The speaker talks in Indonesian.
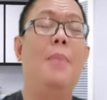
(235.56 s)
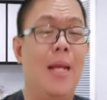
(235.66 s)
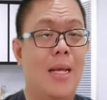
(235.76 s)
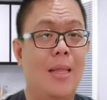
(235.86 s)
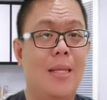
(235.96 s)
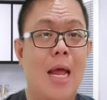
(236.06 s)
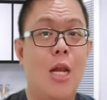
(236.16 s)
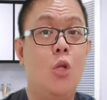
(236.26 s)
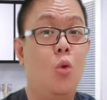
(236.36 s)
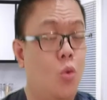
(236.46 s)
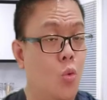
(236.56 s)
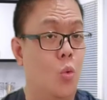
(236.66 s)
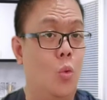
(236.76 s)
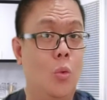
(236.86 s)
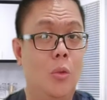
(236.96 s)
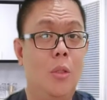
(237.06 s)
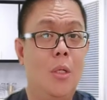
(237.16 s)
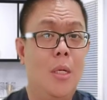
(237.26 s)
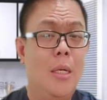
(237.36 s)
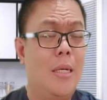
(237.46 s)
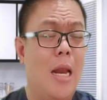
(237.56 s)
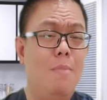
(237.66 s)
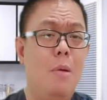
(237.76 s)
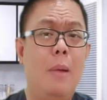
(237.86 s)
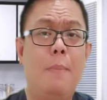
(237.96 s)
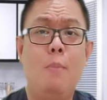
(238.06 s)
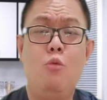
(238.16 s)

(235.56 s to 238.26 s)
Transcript: Meningkatkan kuku. Dalam beberapa